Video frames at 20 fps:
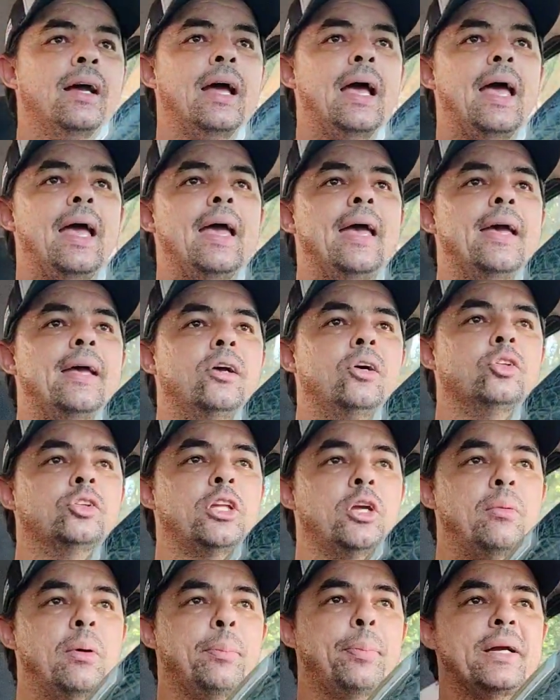é, eu
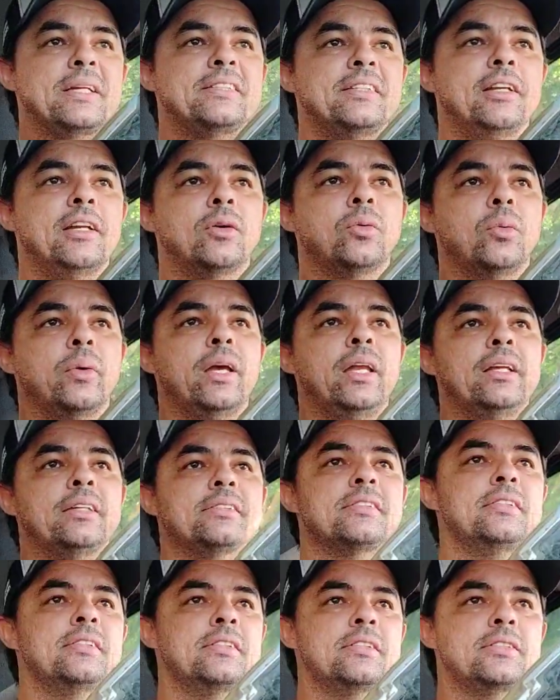tenho uma parceria com ele
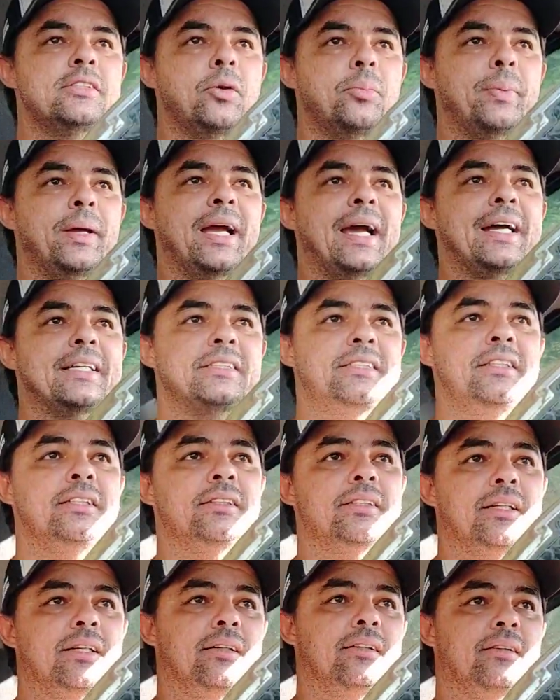assim, se eu pegar
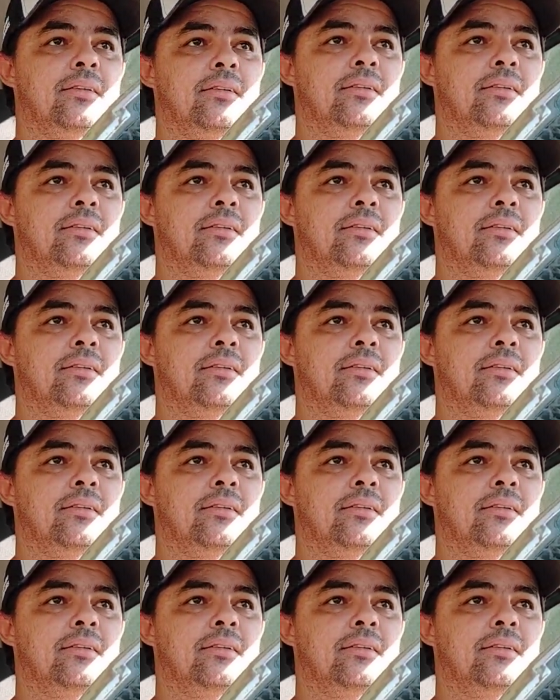tinta